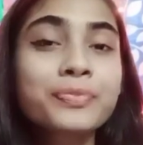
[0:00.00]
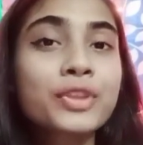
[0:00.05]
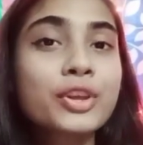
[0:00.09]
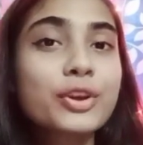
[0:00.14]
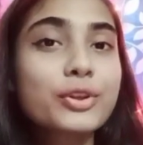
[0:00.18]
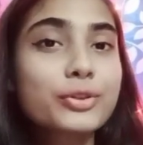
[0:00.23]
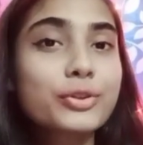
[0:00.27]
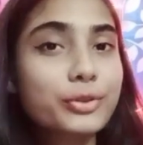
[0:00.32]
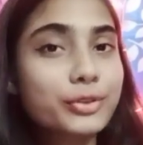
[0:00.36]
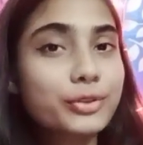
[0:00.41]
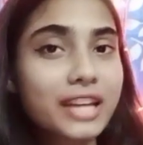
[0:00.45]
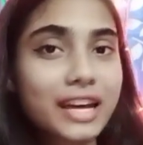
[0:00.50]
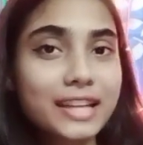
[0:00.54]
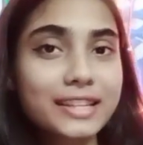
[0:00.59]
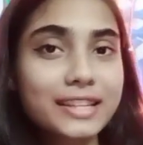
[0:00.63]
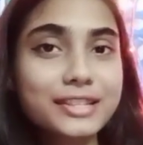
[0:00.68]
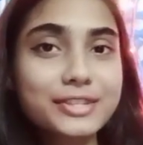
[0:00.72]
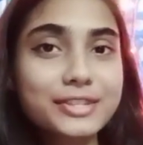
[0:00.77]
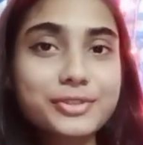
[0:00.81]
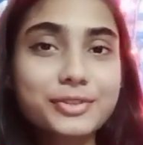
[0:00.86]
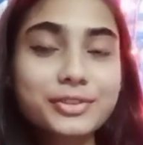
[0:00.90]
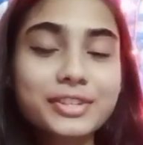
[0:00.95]
তো
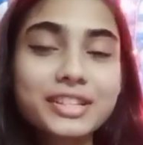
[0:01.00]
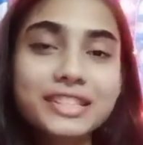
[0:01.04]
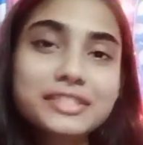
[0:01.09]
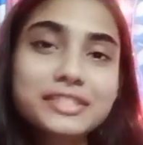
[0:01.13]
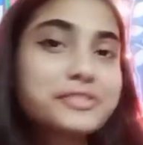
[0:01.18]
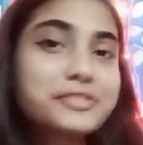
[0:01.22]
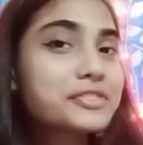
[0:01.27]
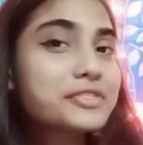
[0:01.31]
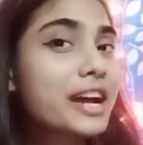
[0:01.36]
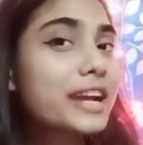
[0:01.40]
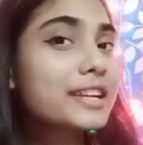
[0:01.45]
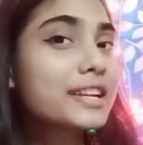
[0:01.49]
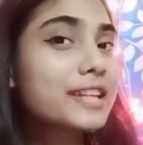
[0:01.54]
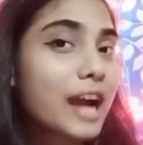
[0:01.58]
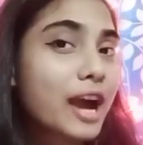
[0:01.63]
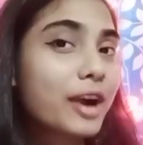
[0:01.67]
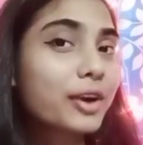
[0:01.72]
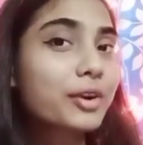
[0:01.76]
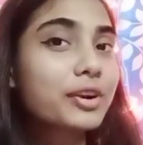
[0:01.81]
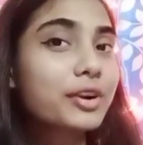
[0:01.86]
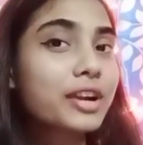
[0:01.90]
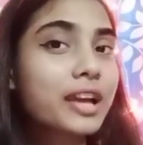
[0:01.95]
তাদের জন্য এটা ট্রাই না
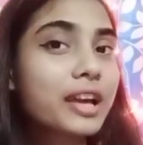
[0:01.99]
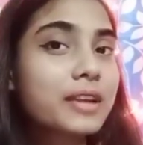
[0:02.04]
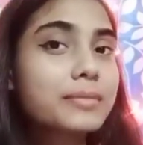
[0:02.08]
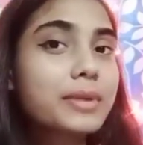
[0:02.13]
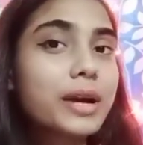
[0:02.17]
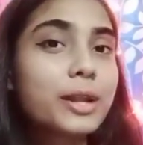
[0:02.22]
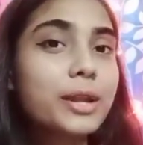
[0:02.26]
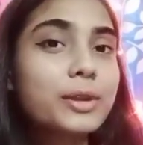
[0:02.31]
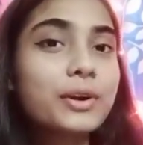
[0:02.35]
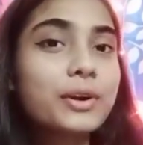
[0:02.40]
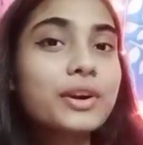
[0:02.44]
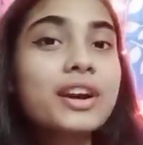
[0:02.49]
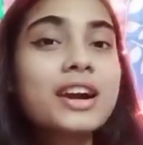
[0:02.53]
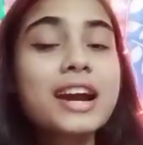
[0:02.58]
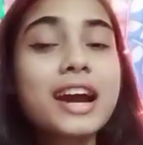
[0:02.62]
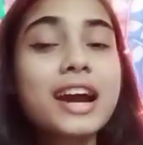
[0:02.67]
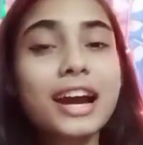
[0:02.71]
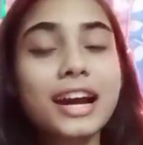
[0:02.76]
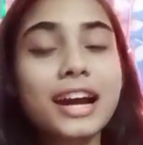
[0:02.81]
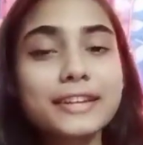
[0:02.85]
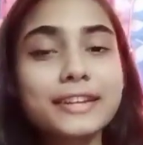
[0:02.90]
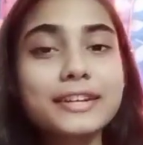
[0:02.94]
করাই ভালো
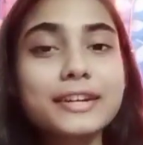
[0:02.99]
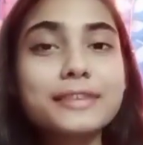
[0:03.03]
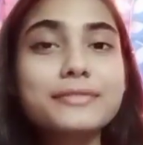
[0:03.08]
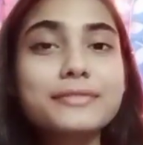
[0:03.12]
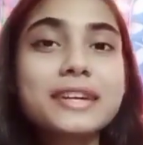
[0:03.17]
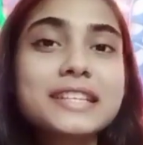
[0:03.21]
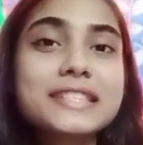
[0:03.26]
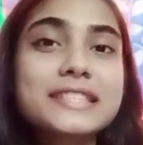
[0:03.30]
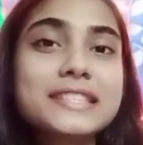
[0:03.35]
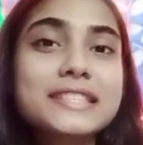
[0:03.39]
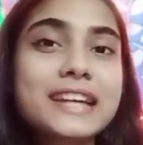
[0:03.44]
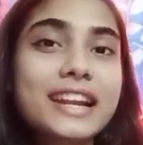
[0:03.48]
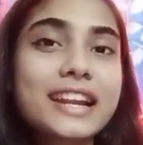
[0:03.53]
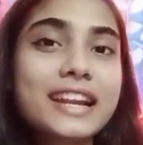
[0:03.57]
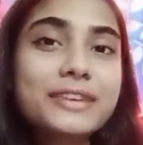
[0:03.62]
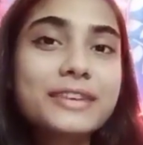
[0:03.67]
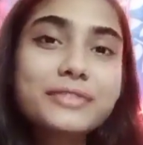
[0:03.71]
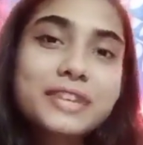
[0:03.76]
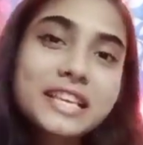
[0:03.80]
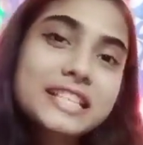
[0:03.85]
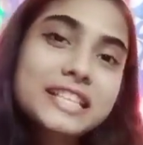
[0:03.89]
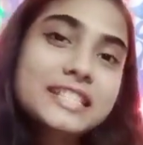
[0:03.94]
আদারওয়াইজ যারা
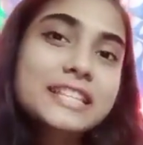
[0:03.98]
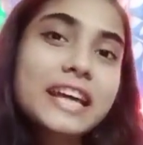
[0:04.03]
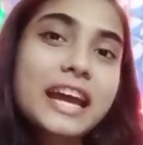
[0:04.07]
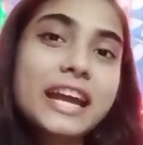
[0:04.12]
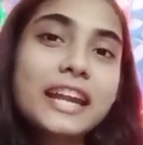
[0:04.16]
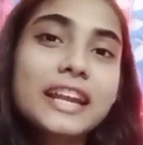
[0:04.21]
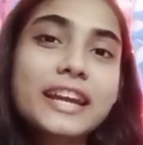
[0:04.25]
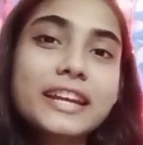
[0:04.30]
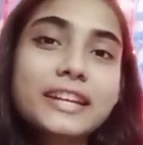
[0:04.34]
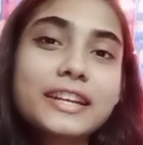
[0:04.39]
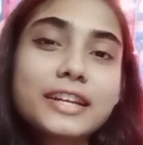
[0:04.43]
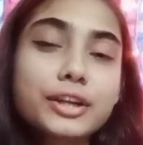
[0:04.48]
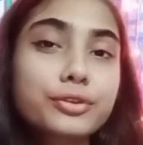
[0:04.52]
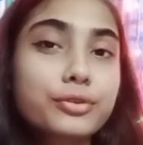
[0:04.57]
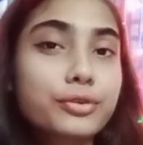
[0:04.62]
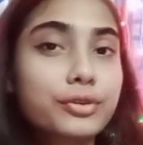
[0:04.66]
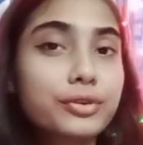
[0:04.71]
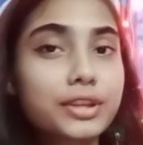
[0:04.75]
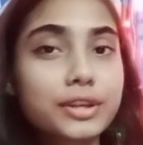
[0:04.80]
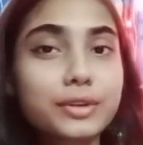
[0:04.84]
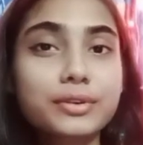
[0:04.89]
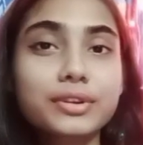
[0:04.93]
উইংস আইলাইনার
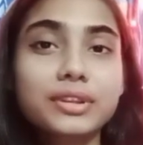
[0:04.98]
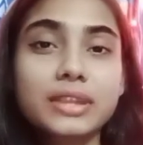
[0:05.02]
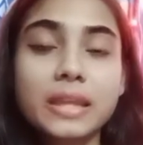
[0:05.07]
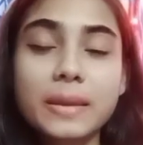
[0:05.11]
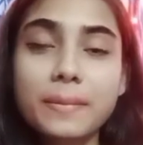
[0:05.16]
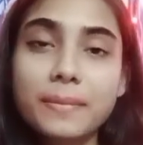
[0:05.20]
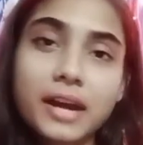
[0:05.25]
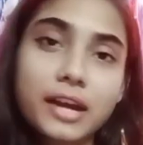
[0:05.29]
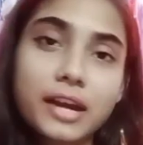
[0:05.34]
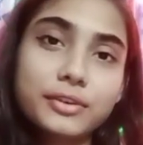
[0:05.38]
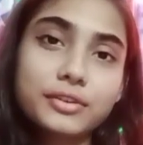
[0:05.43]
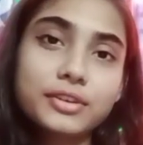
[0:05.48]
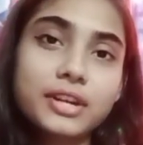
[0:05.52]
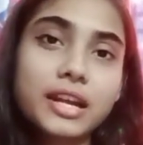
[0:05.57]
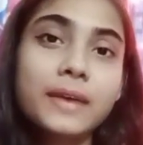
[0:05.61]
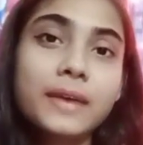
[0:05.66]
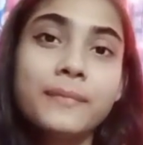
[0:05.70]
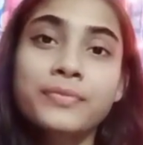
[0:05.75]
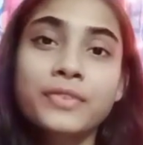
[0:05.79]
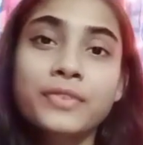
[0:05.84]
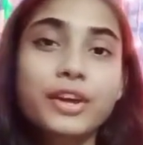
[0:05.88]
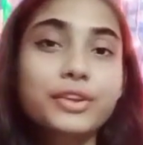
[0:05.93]
তৈরি করতে পারো না
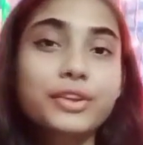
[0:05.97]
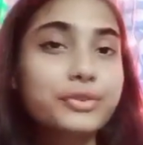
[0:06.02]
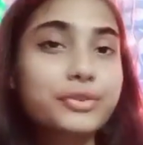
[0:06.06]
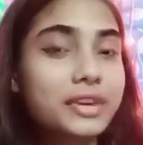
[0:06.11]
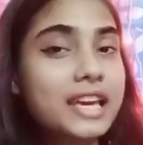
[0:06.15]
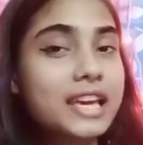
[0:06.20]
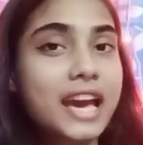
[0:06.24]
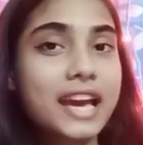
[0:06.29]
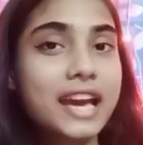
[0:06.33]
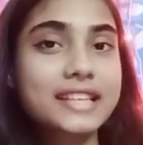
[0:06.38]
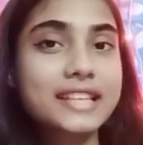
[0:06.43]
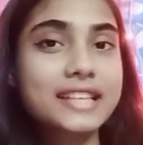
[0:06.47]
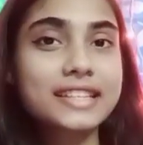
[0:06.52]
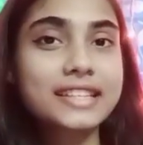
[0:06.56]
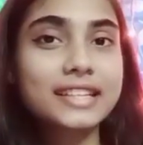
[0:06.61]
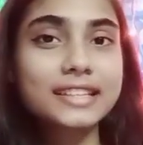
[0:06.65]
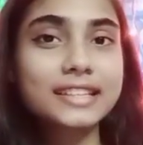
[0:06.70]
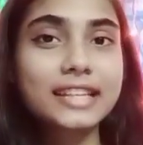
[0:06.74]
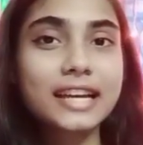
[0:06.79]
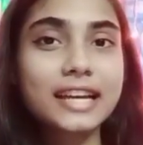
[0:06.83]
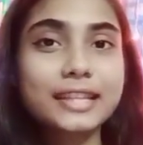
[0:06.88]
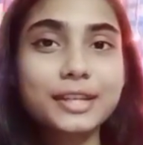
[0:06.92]
তো এই হ্যাক্সটা
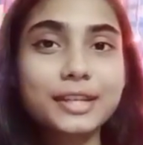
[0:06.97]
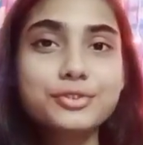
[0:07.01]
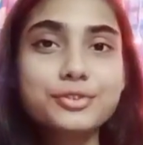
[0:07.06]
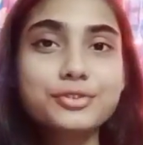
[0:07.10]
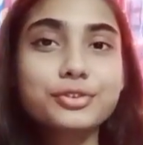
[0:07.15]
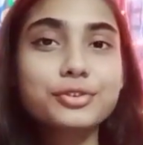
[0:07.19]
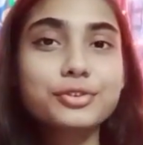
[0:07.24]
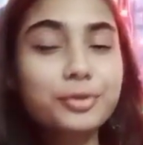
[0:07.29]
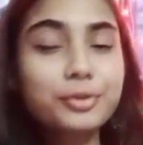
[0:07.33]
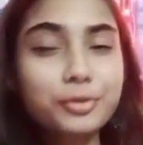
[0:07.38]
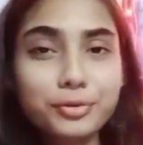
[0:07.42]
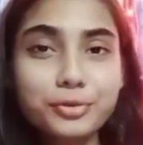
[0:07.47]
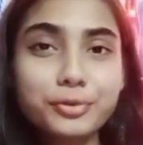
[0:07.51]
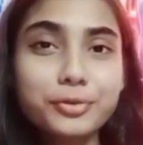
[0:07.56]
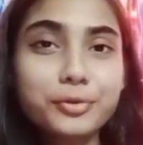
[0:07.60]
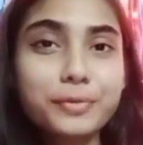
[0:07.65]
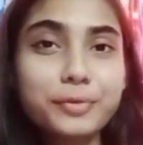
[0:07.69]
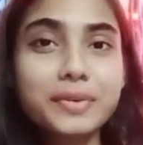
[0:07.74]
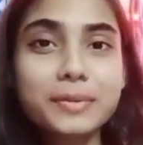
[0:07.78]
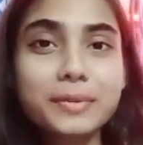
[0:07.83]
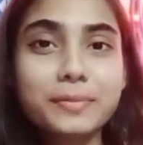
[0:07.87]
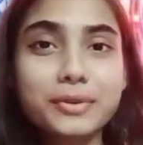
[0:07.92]
তাদের জন্য
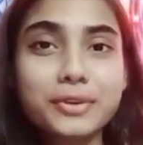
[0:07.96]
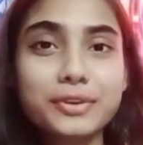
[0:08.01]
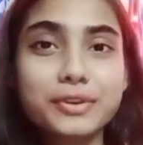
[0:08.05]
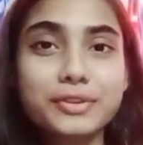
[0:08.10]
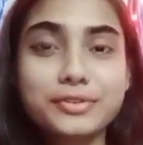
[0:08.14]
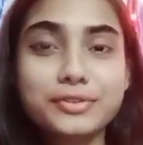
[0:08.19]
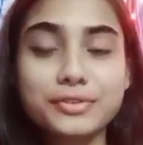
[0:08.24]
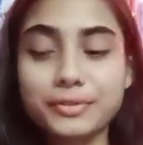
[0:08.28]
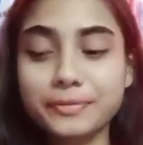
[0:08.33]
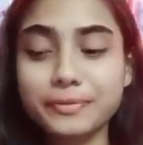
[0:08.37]
খুবই প্রয়োজন